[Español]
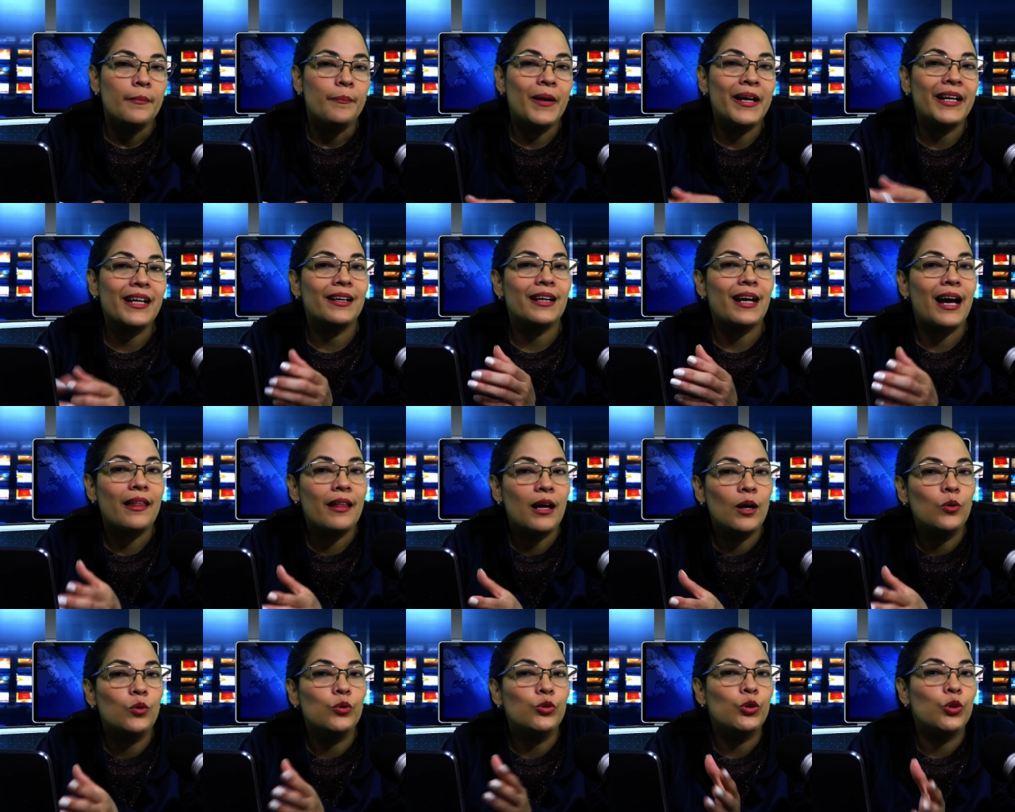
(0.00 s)
para
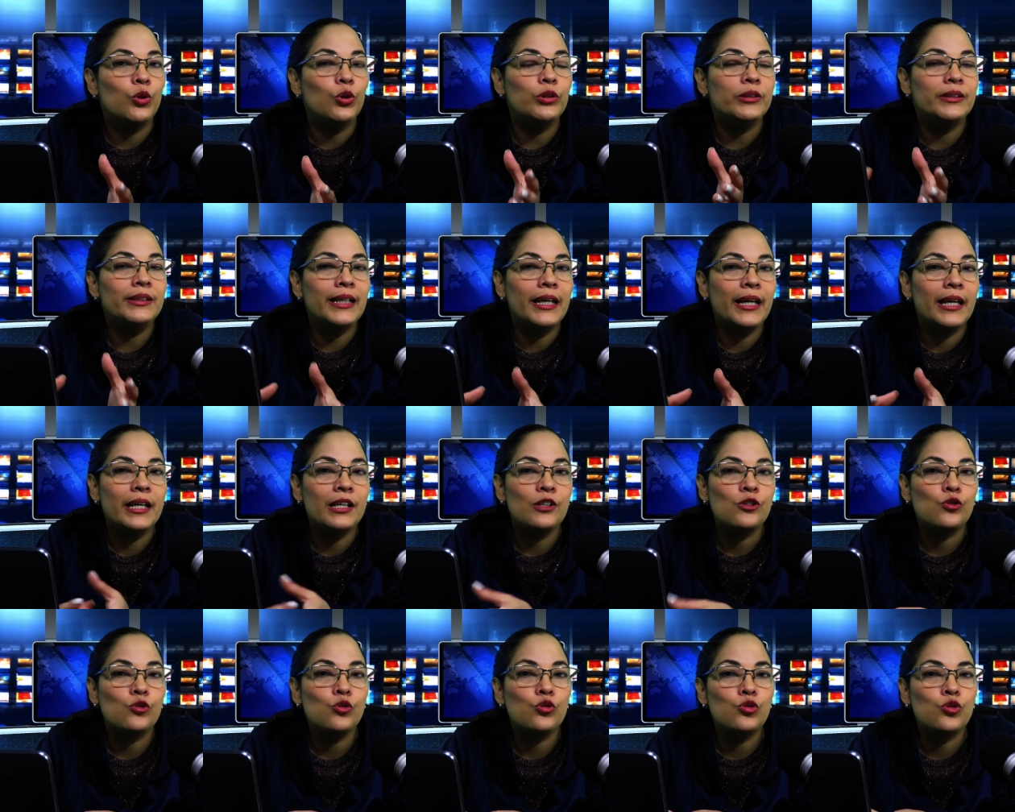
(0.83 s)
cada uno
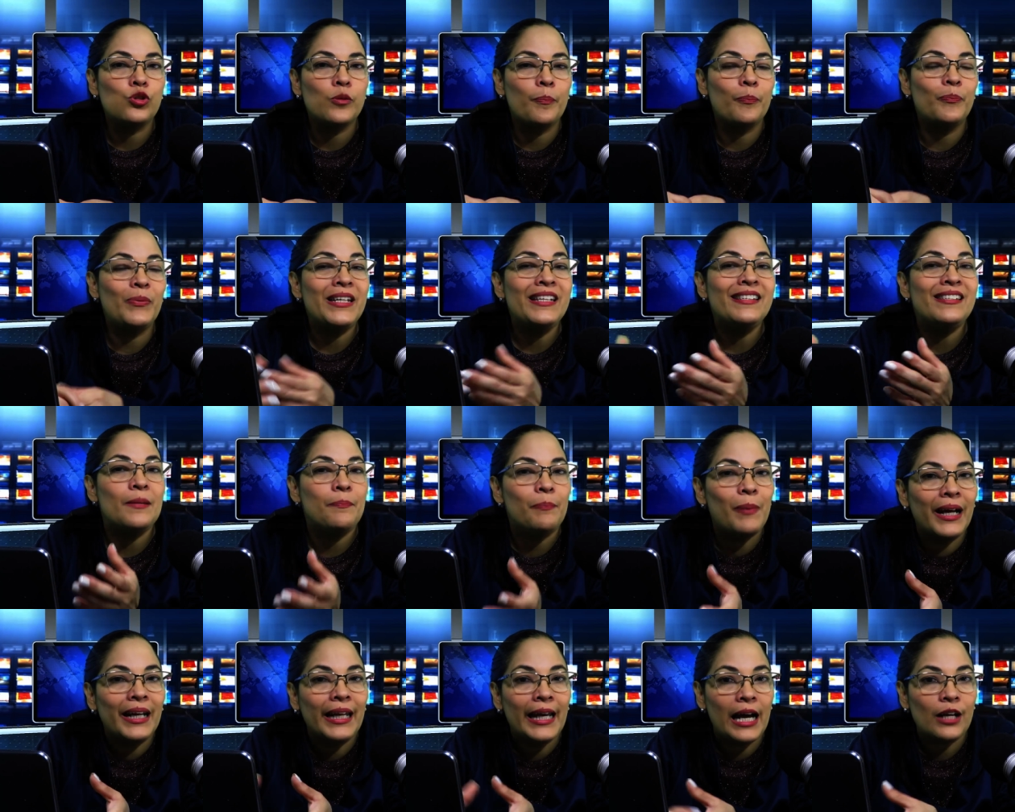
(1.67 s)
de sus
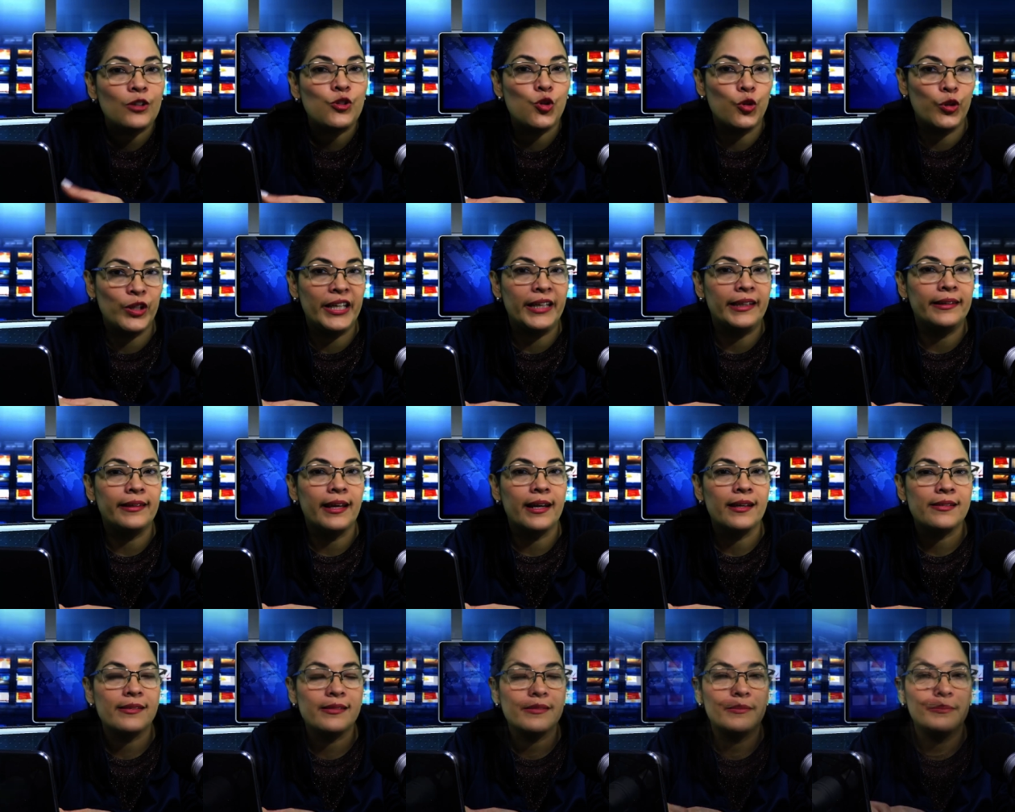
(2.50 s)
principales
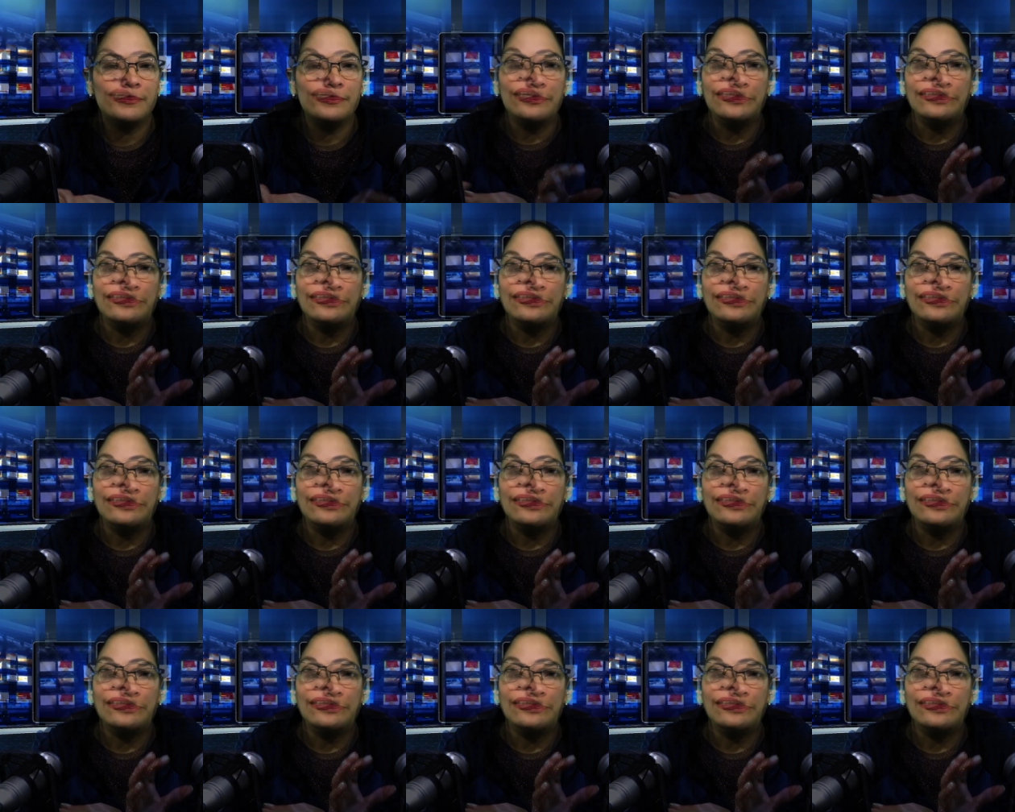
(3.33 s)
accionistas.